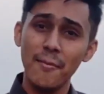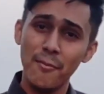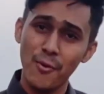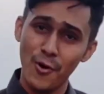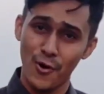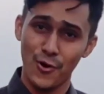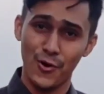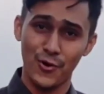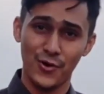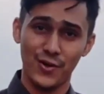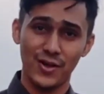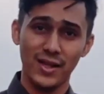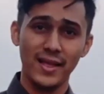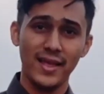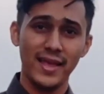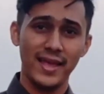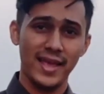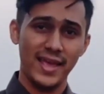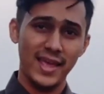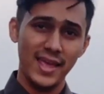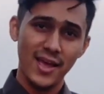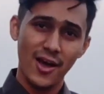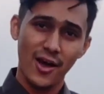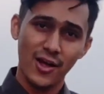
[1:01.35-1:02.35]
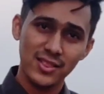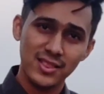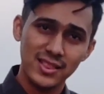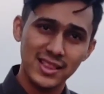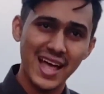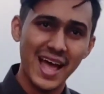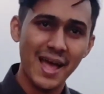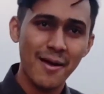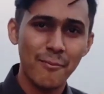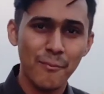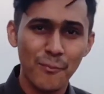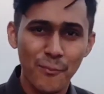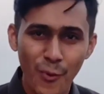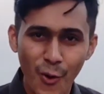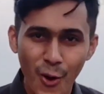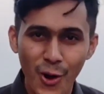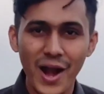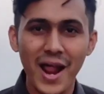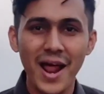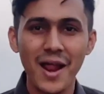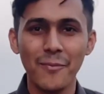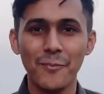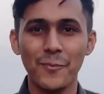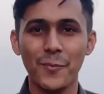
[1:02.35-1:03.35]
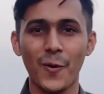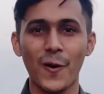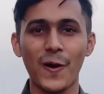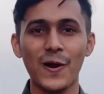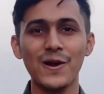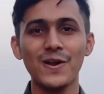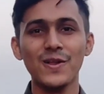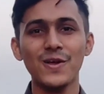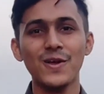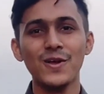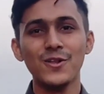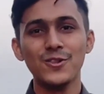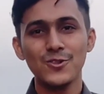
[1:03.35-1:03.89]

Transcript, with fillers: এবং এই অধ্যায় পড়ার পর